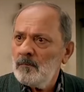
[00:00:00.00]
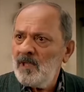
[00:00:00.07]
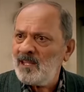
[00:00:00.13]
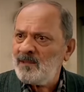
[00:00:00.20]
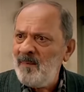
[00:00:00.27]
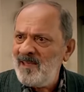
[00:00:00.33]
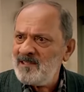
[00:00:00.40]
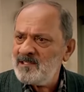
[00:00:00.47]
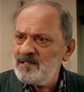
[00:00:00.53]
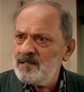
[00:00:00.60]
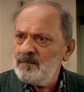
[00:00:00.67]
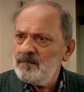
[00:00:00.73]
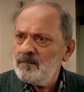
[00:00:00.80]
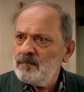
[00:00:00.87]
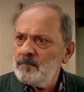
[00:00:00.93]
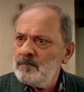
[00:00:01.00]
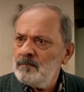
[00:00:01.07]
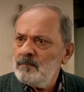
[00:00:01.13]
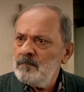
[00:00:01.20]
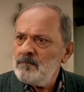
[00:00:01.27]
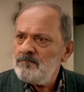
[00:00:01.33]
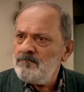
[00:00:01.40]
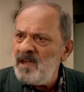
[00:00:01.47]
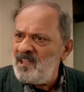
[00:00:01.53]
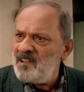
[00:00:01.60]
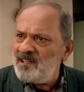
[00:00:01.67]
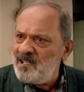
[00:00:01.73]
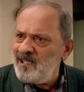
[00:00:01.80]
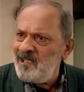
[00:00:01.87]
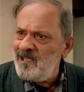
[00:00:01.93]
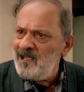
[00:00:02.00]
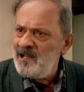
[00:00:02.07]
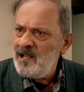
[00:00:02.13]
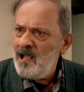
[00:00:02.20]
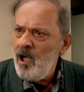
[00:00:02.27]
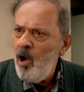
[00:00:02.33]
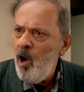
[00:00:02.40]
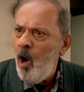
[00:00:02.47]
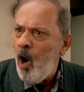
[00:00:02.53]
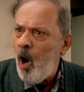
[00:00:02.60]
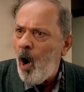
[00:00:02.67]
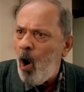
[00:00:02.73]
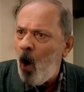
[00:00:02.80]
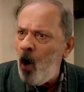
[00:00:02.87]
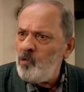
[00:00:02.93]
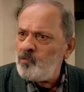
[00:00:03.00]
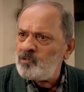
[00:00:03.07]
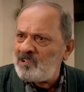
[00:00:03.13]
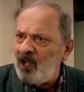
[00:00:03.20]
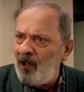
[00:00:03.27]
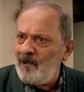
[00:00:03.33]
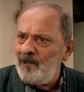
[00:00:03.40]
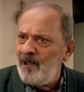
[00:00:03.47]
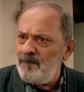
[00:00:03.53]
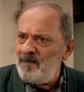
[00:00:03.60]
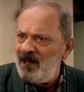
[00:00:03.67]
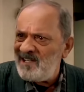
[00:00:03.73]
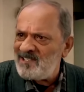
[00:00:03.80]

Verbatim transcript: ما بكفي مو أرض وحدة إذا بعنا عشر